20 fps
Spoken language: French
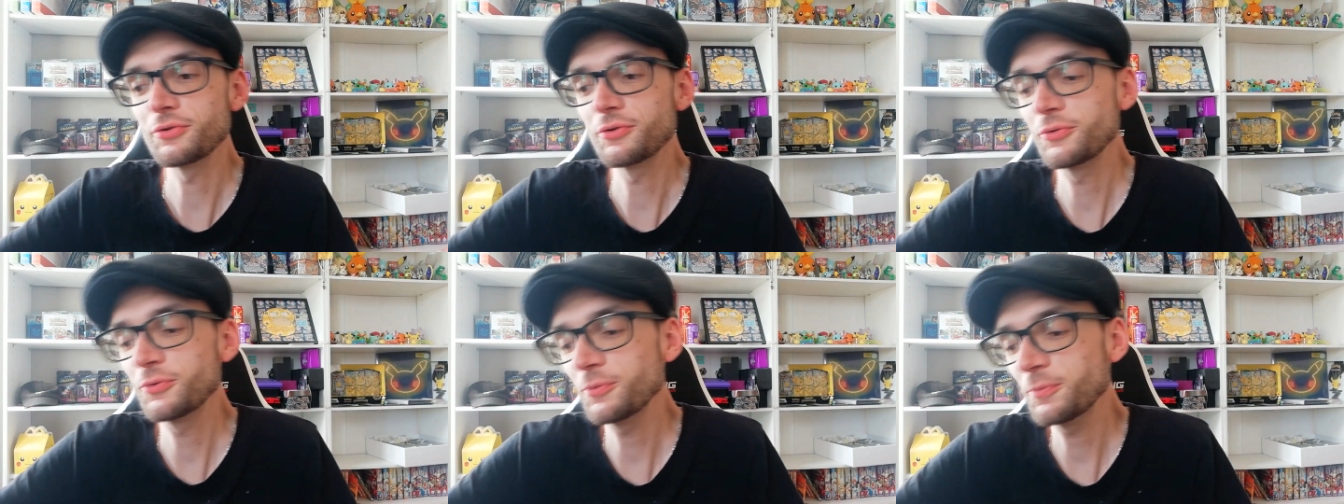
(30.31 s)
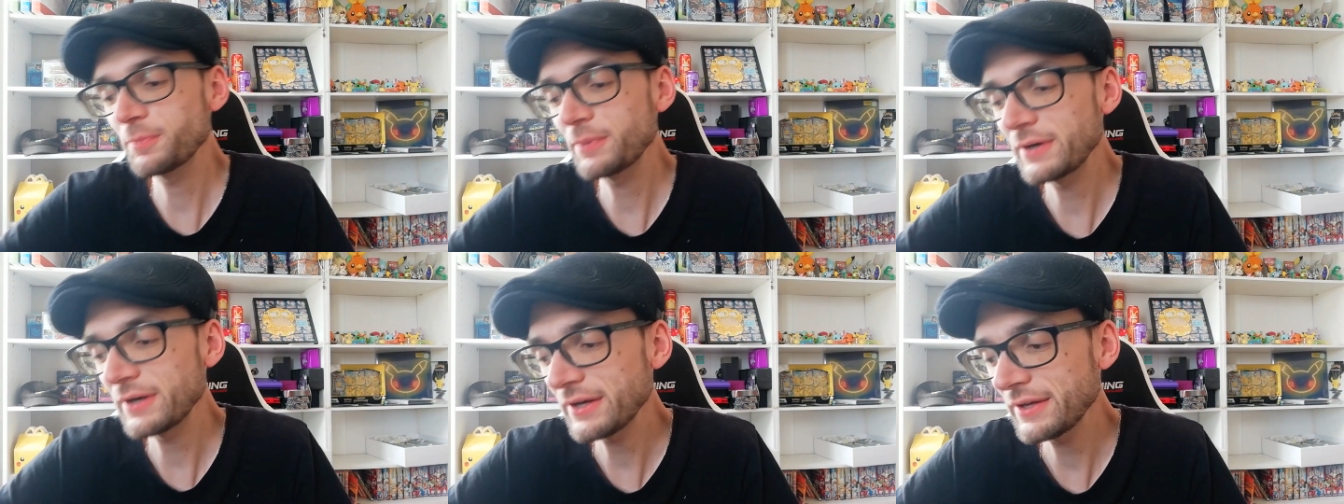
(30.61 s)

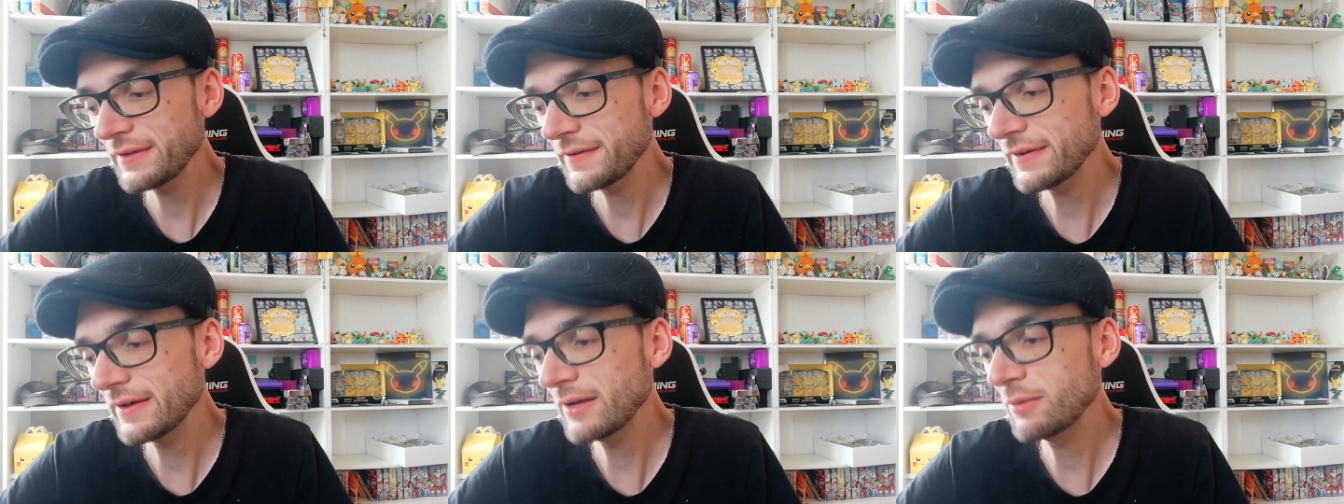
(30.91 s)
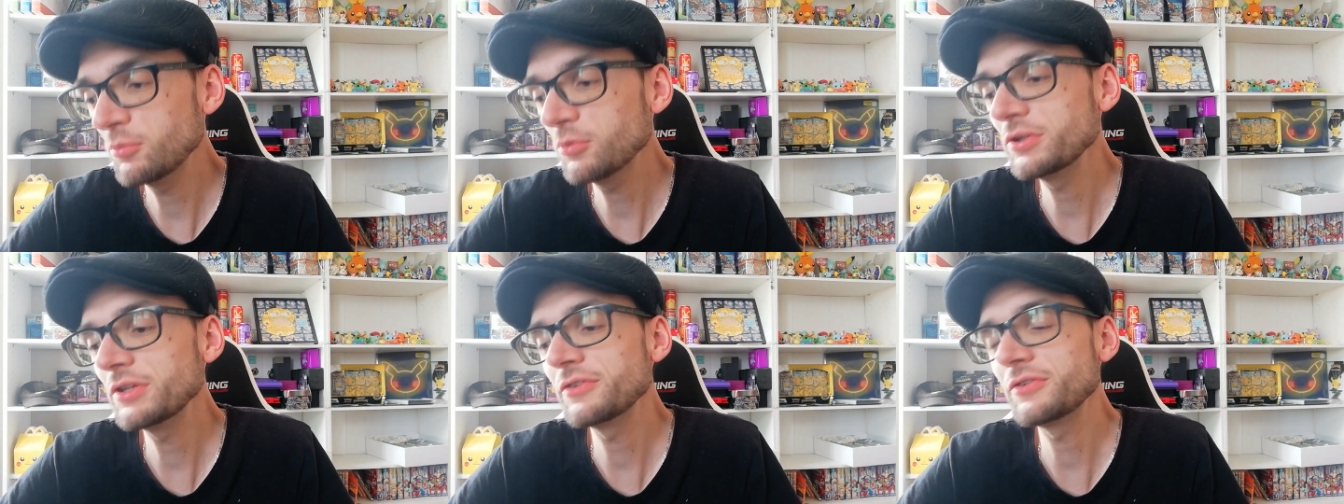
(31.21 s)
comparé à
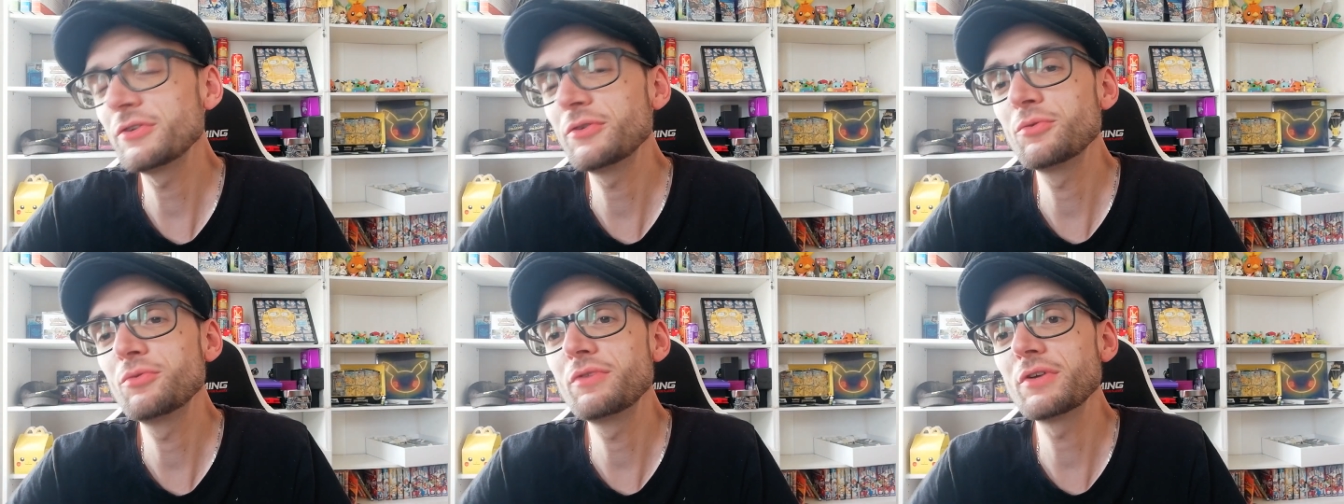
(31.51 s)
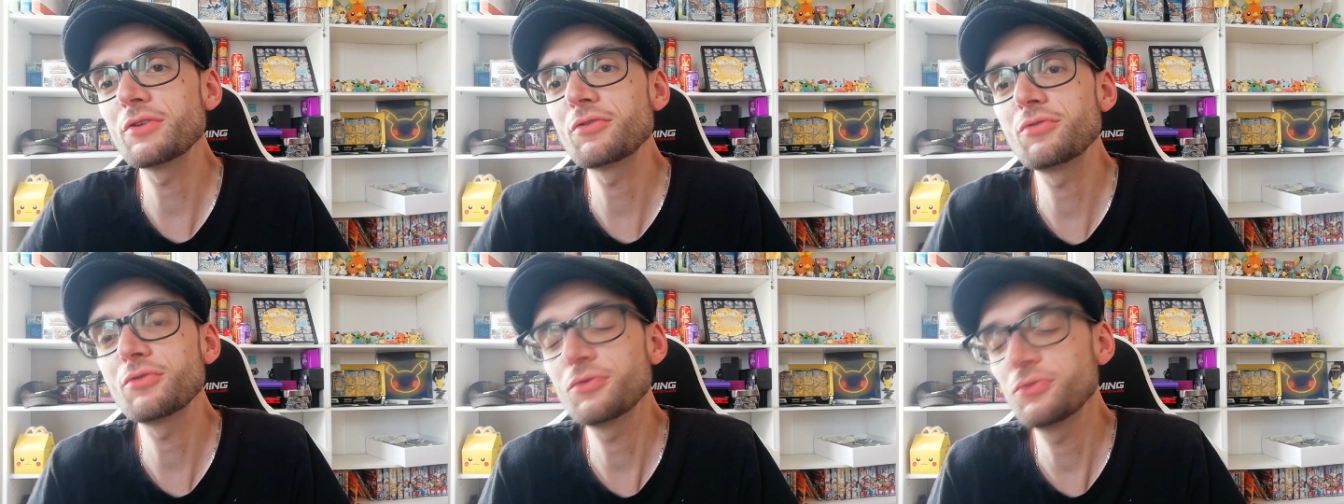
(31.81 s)
mon ancienne
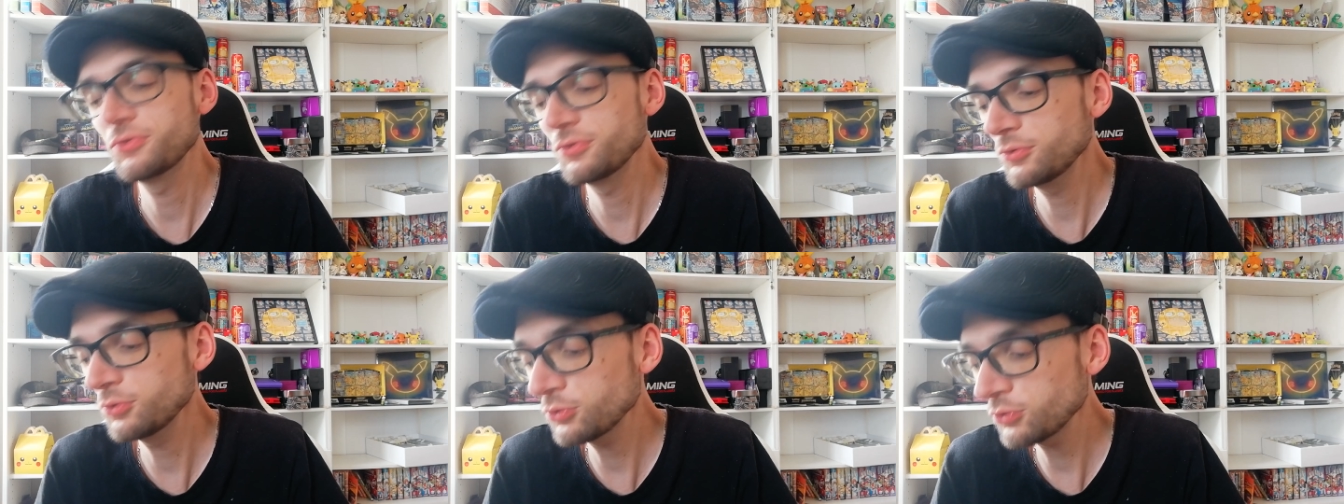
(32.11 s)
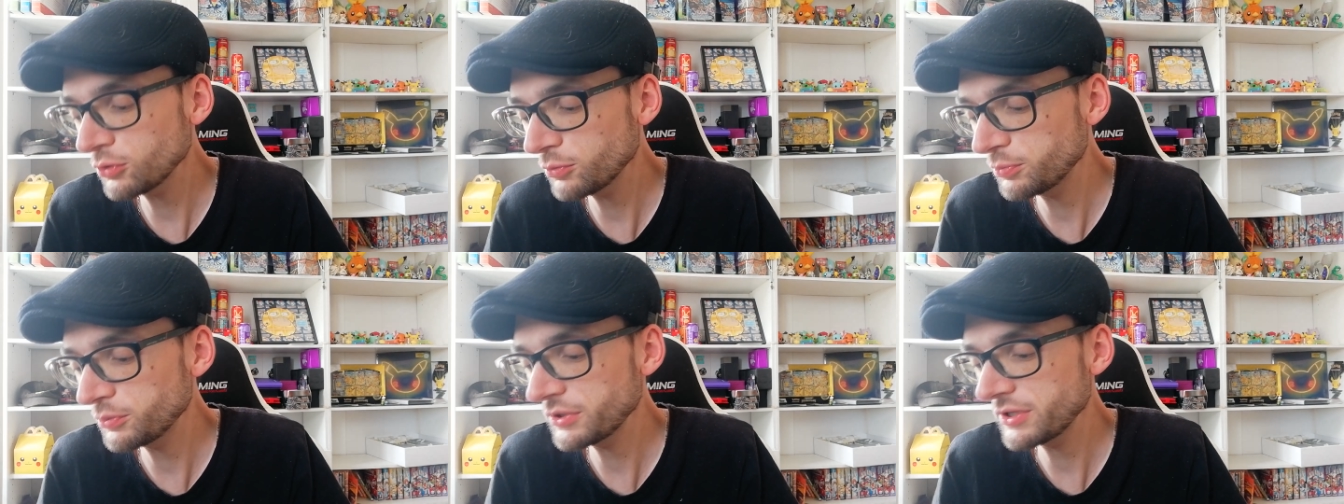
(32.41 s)
ouverture de
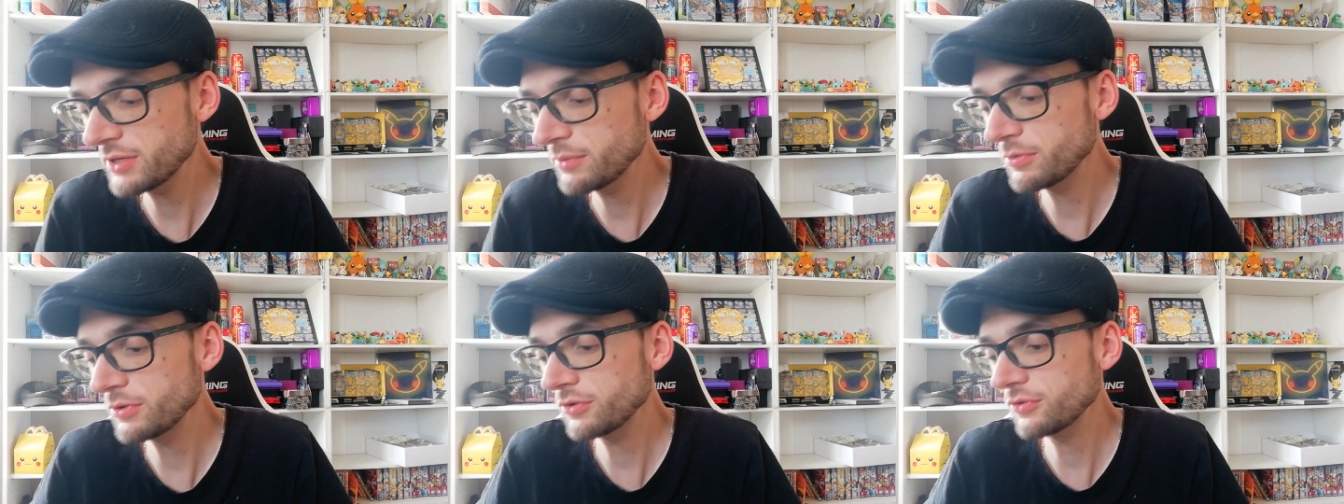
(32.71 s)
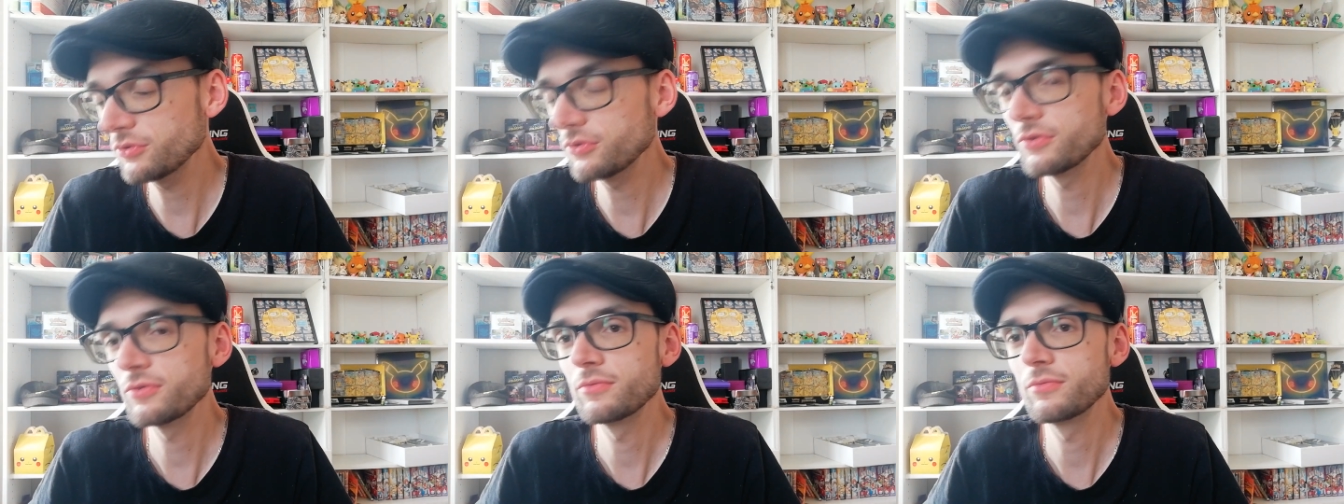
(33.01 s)
l'autre Pokébox.